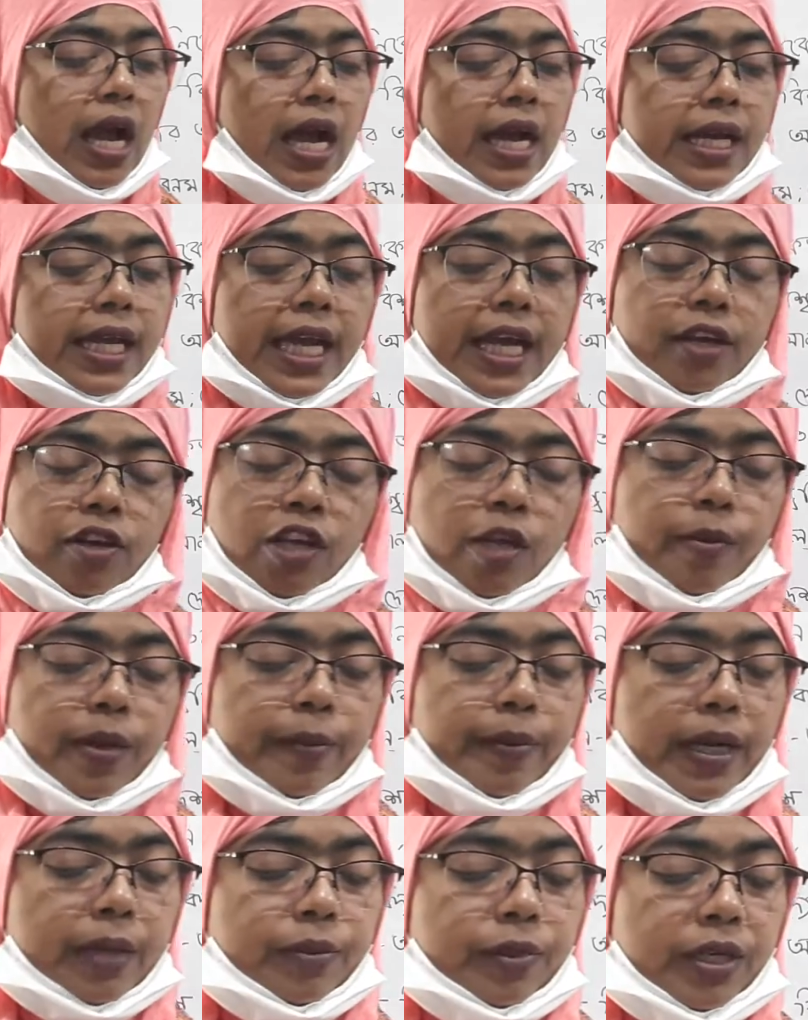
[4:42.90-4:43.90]
আর কেনই বা
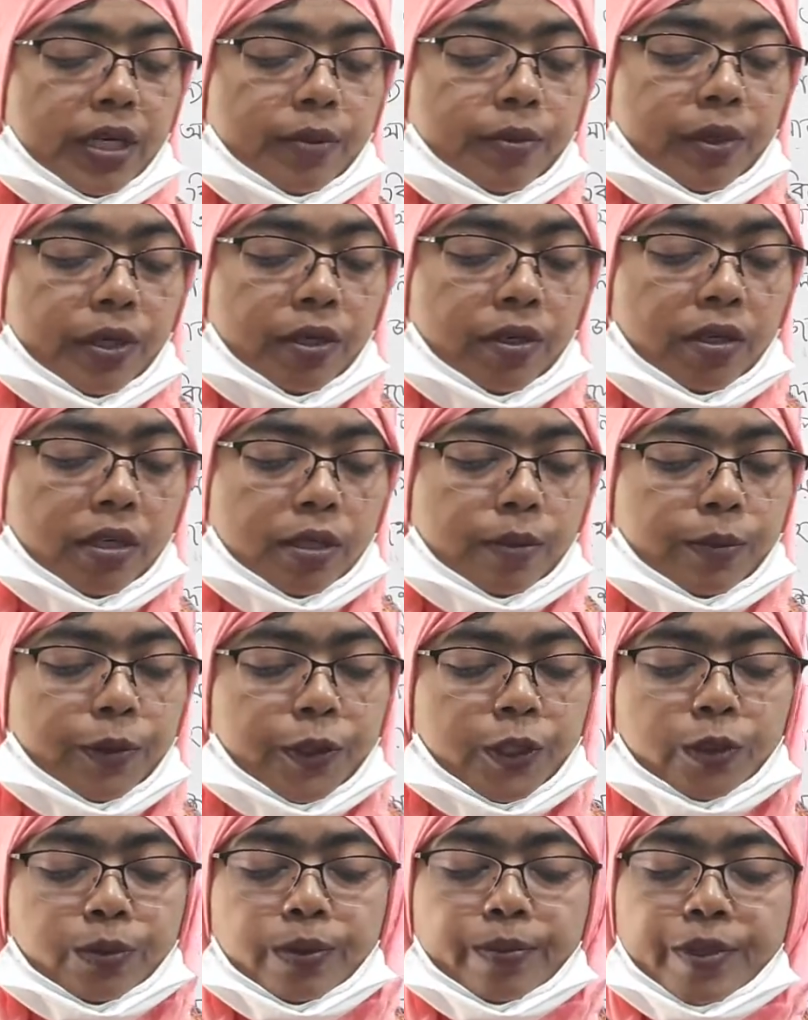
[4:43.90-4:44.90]
পাবো না বলো
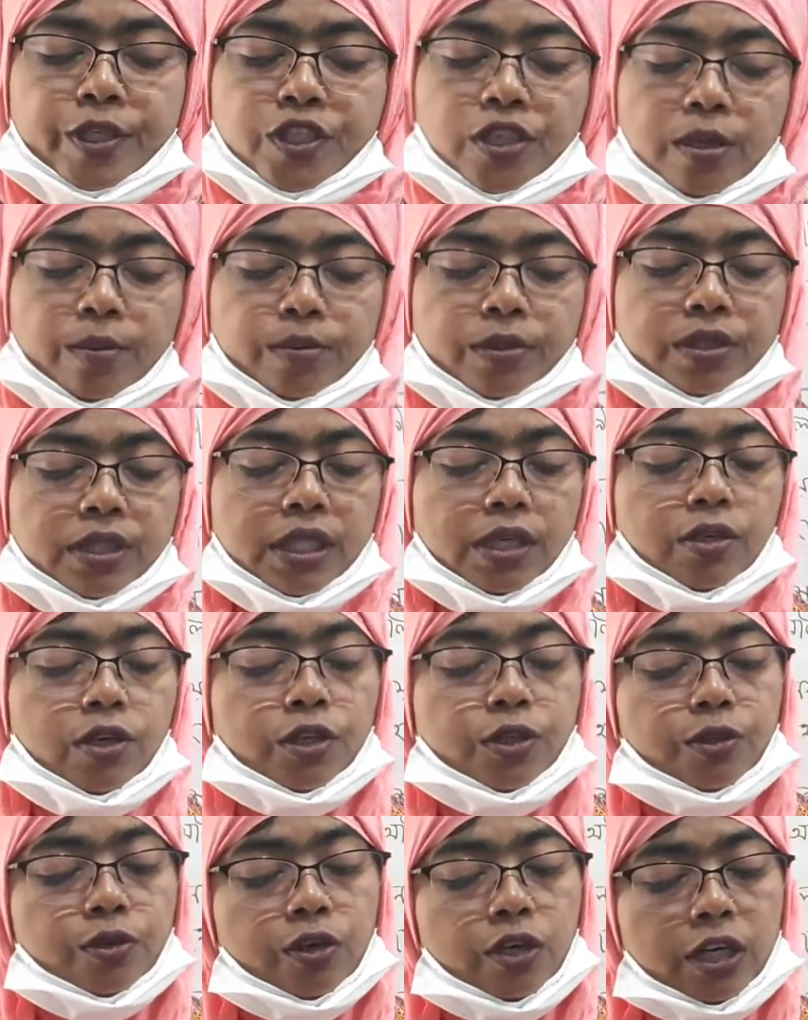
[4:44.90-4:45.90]
মরুভূমি সম্বন্ধে
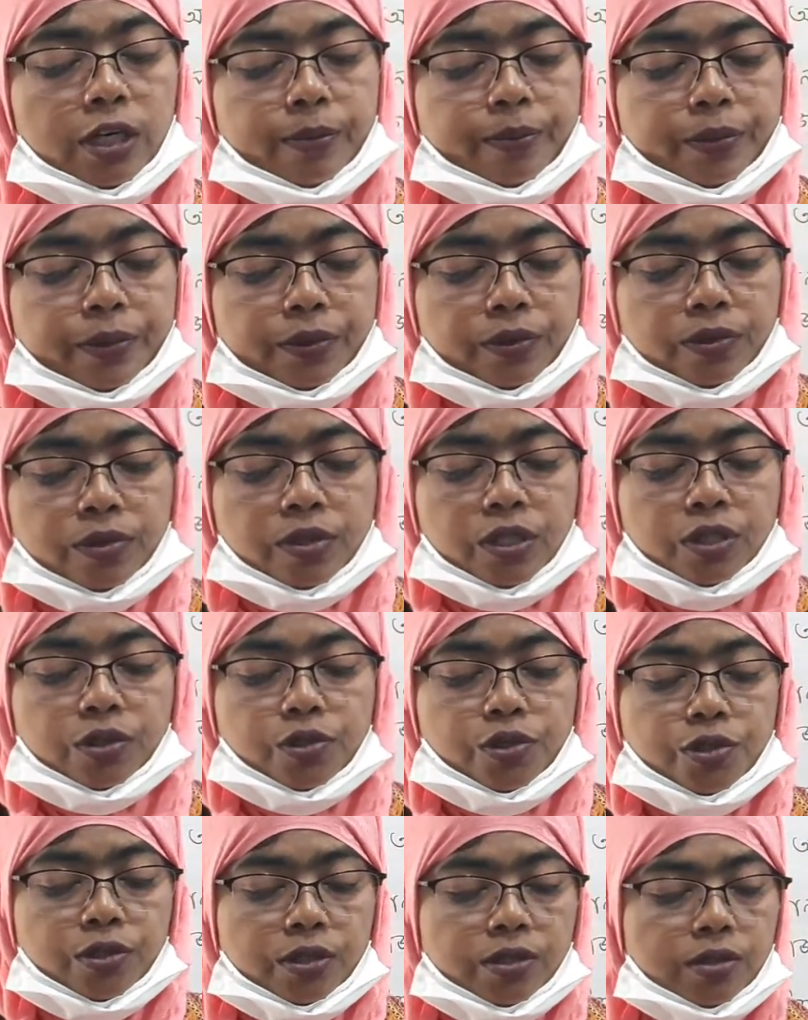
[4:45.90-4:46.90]
কত গল্প কত
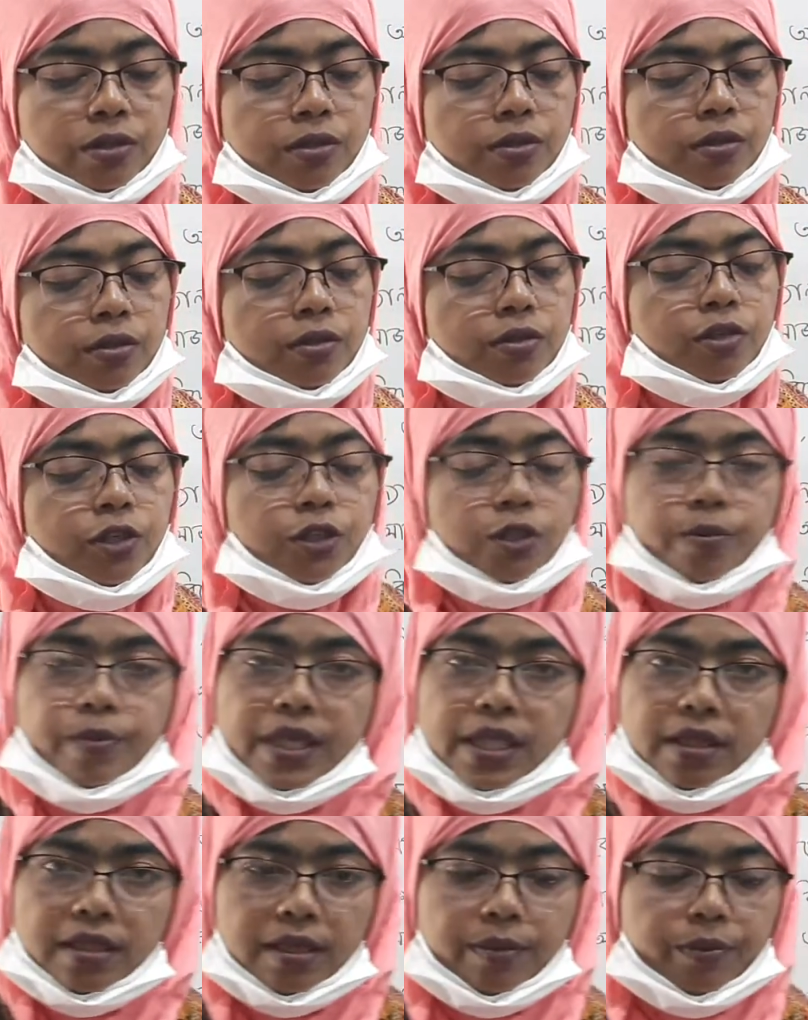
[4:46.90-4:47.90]
সত্য কত
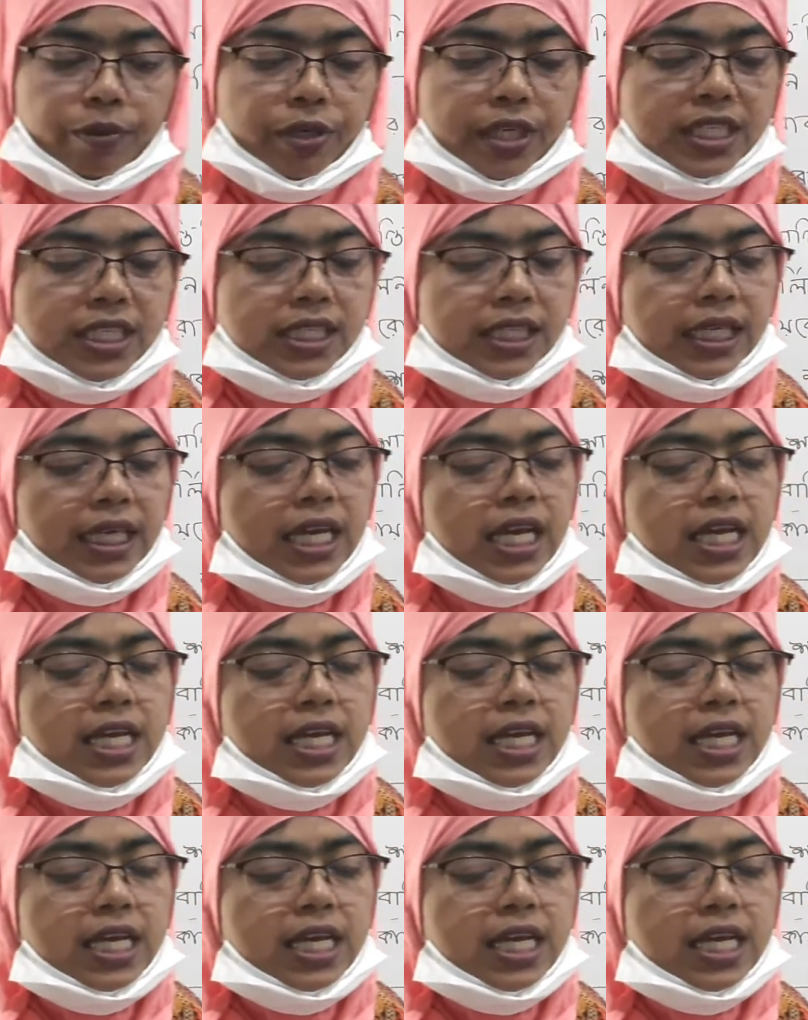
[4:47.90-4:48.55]
মিথ্যে পড়েছি